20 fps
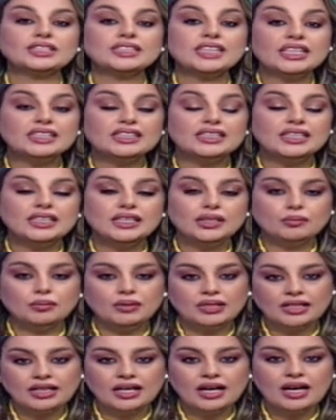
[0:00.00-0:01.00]

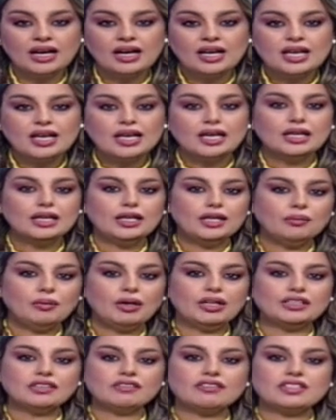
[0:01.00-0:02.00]
تدريبية
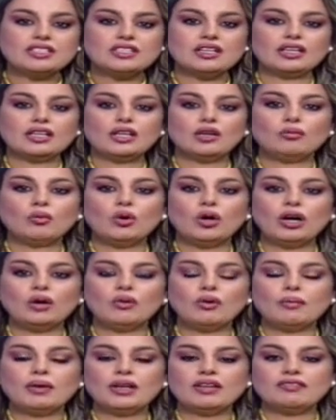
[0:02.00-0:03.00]
لبعض فصائل
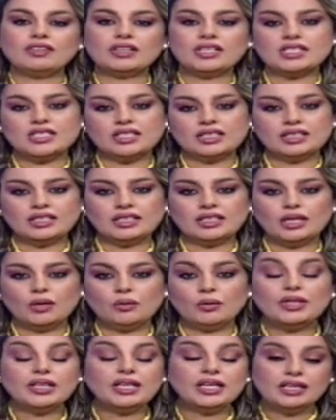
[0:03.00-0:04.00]
المقاومة الفلسطينية
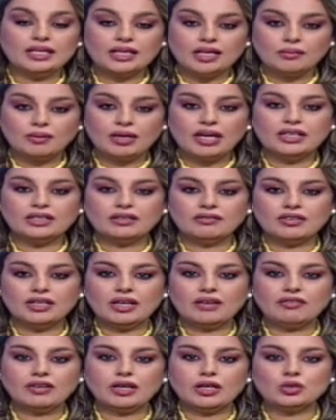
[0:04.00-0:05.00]
وذلك بهدف
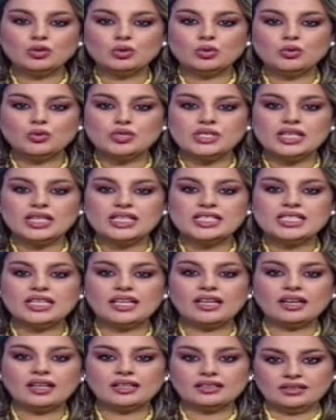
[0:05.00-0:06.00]
رفع الجهوزية
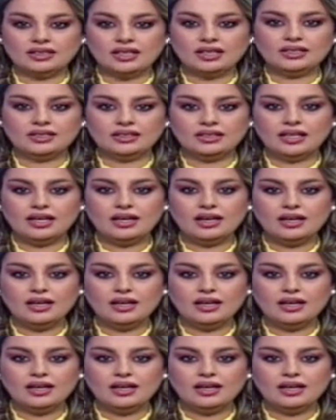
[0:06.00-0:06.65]
القتالية